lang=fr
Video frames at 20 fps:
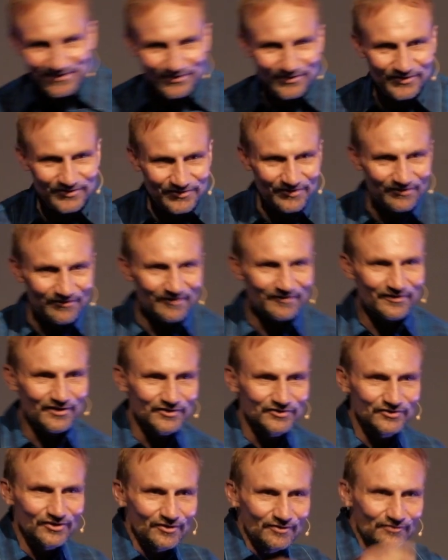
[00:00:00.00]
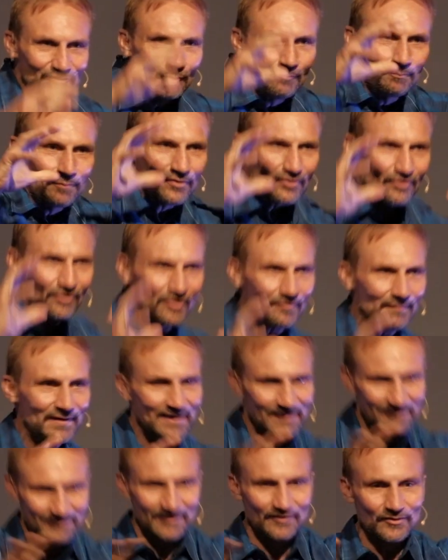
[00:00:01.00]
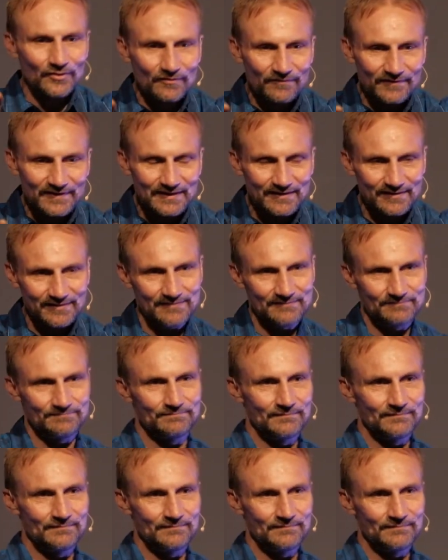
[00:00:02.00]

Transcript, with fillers: de Dieu que Dieu nous promet dans nos vies.